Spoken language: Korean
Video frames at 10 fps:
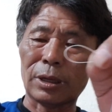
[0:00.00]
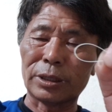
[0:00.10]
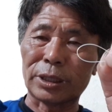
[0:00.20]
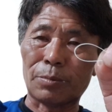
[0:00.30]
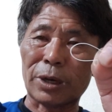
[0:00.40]

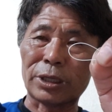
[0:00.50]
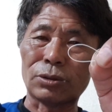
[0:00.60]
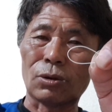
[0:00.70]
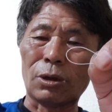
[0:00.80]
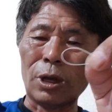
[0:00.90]
자
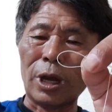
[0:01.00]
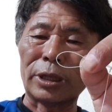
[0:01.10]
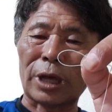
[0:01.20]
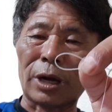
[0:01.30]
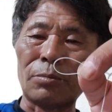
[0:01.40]
빠지고
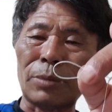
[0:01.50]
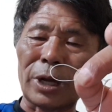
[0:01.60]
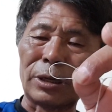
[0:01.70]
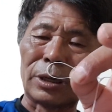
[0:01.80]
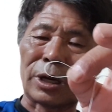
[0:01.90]
다른
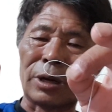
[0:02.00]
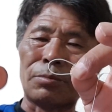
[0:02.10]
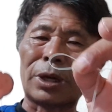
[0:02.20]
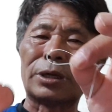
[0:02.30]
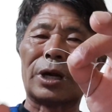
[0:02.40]
바늘 큰
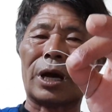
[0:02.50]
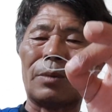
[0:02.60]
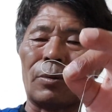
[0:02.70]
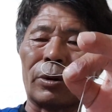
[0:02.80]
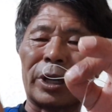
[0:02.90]
바늘
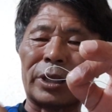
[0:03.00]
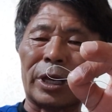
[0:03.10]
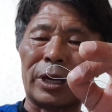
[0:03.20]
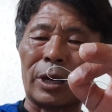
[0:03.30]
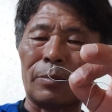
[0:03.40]
해보겠다
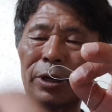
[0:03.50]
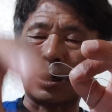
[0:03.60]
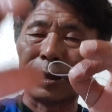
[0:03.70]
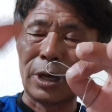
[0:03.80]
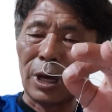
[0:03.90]
이라
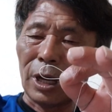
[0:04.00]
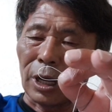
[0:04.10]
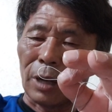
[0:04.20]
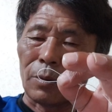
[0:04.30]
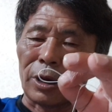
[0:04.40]
하면은
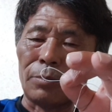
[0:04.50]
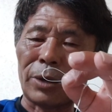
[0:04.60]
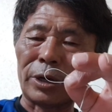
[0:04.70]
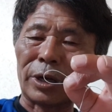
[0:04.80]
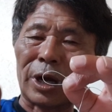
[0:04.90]
그럼 큰
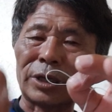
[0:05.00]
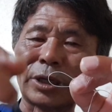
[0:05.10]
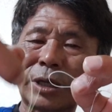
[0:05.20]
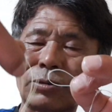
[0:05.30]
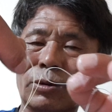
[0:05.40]
바늘 가셔
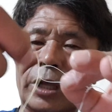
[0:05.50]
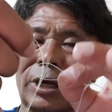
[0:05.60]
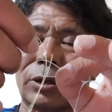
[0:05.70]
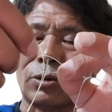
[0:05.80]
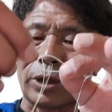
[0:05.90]
가지고
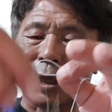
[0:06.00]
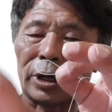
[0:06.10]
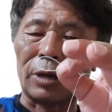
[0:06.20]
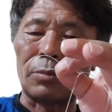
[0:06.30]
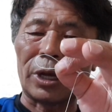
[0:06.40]
내가 이렇게
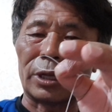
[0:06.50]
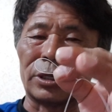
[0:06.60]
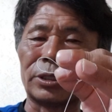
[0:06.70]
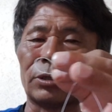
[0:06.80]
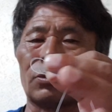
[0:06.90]
금방
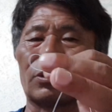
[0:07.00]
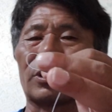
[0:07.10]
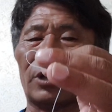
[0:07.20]
그 식으로